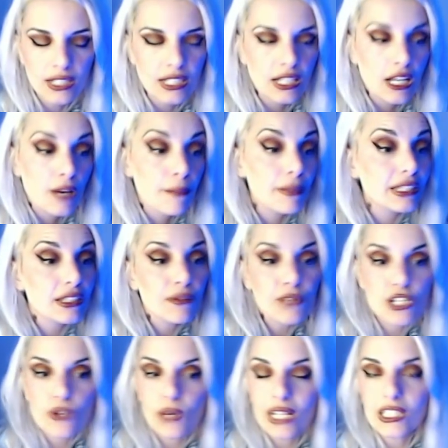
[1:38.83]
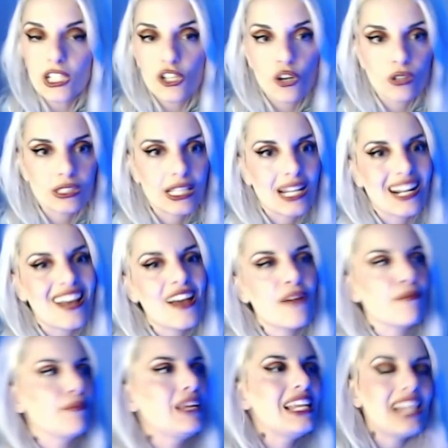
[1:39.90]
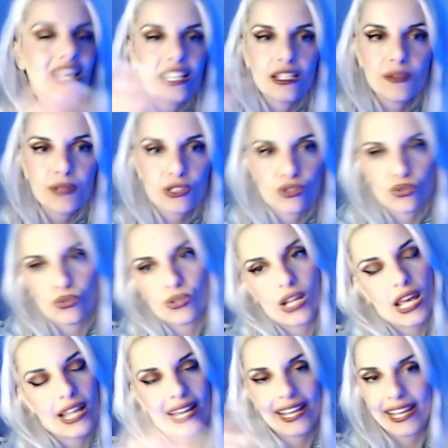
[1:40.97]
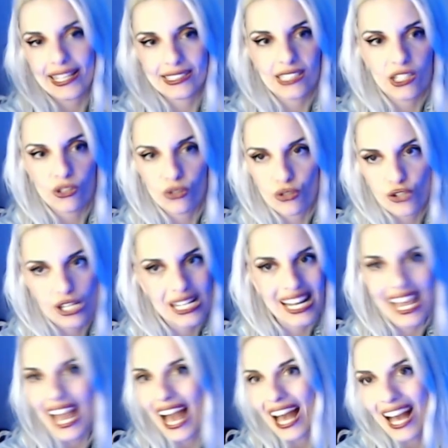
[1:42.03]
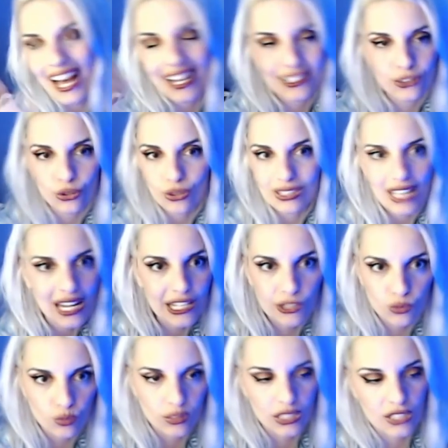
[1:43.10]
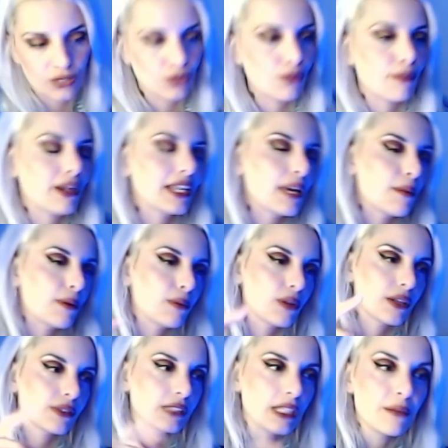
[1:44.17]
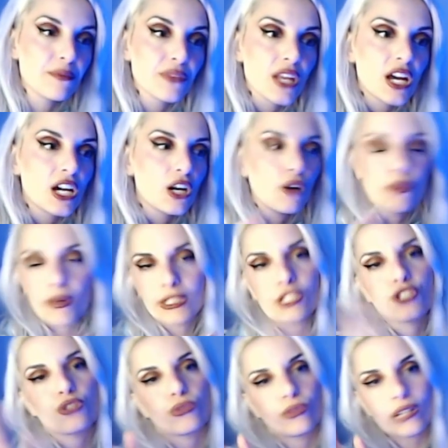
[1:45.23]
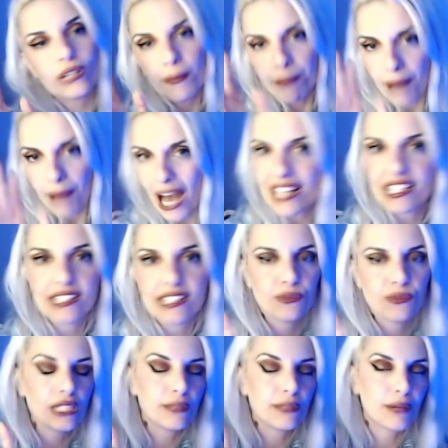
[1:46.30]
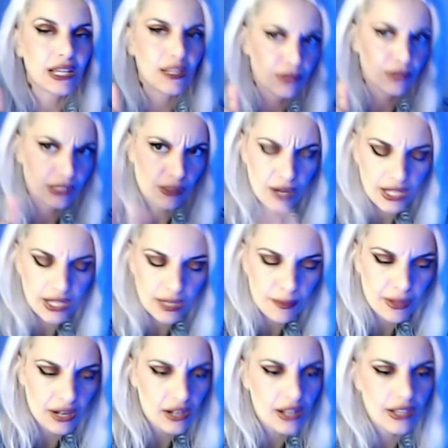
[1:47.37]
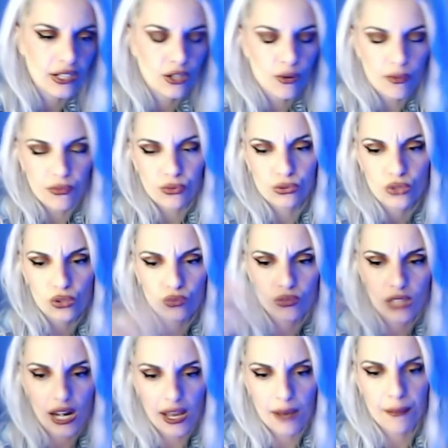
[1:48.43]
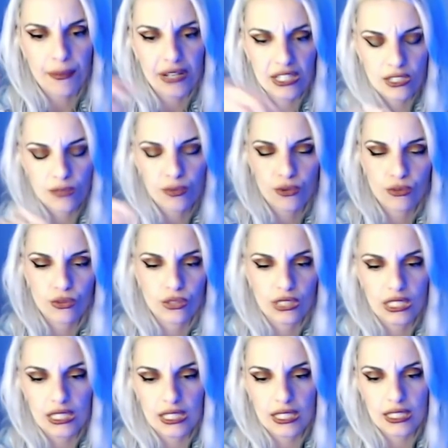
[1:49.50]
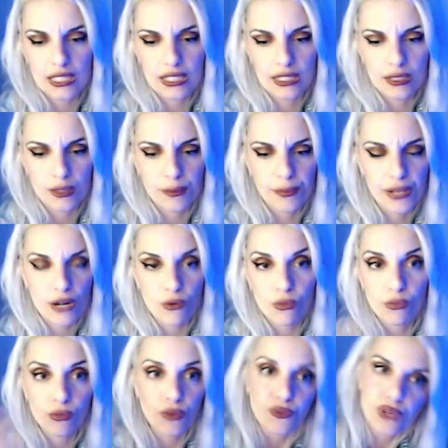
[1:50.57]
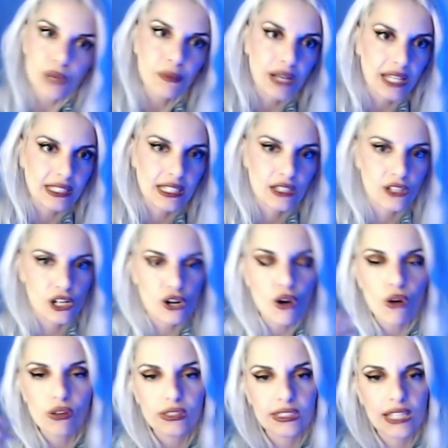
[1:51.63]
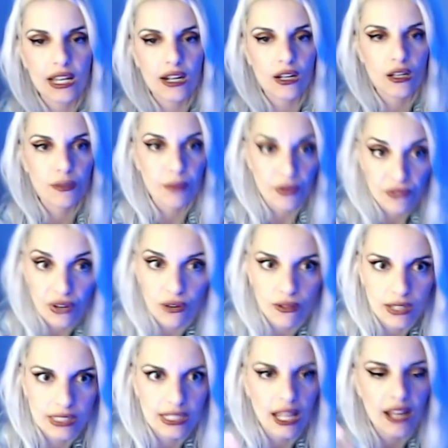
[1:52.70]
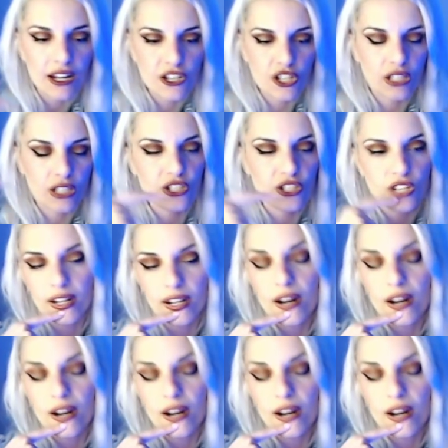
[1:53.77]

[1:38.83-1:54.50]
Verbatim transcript: mentre invece quella degli Oscar è migliaia di persone è un casino riuscirli a intortarli tutti, insomma, chiamiamoli così. Ovviamente ci sono campagne, se volete magari possiamo anche parlarvi di come funziona tutta la campagna di pro, di, per un film candidato all'Oscar, per farlo candidare, eccetera, eccetera.